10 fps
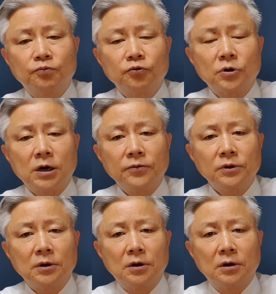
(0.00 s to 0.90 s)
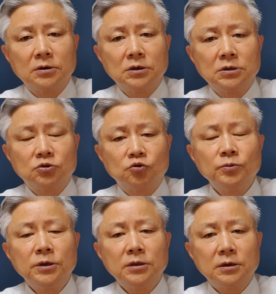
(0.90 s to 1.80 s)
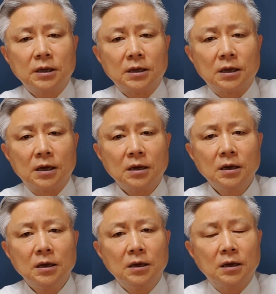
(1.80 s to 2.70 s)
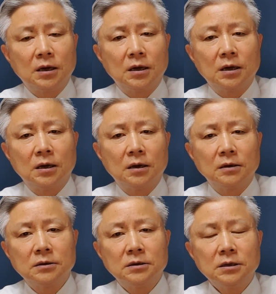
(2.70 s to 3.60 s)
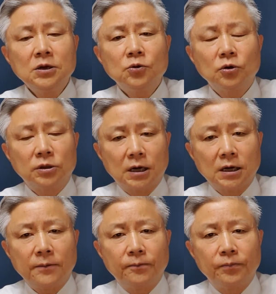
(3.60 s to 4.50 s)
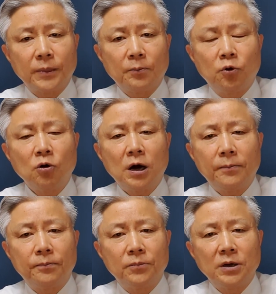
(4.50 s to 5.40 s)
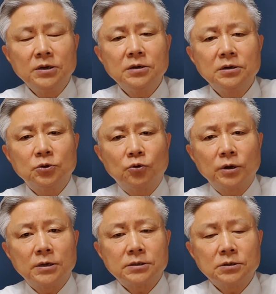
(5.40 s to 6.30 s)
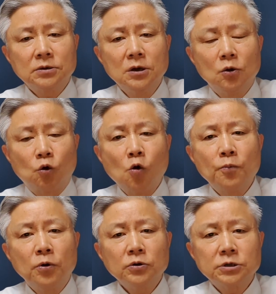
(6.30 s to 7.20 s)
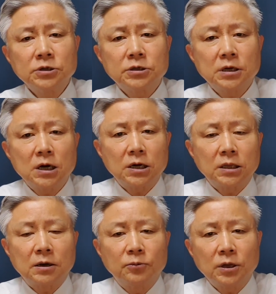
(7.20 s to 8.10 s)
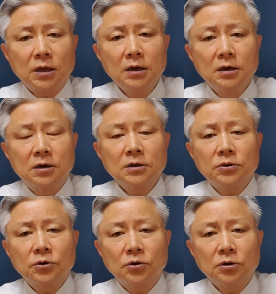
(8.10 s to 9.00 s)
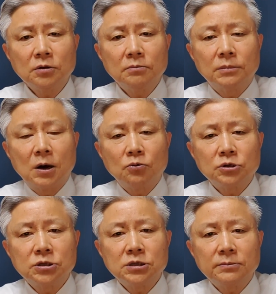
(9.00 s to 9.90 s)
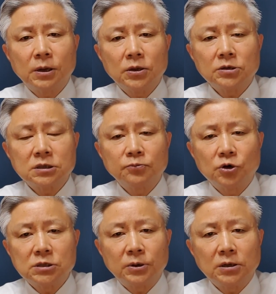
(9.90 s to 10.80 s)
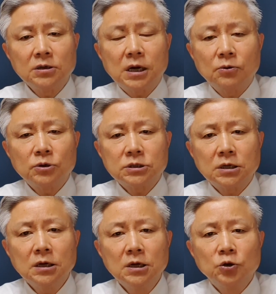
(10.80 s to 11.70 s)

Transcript: 북한 어, 이 주민들에게 에, 이 인권 탄압, 포갑, 이걸 통해서 공포 정치를 하기 때문에 겉으로는 마구 지지를 받는 것처럼 보이지만 어느 한 곳에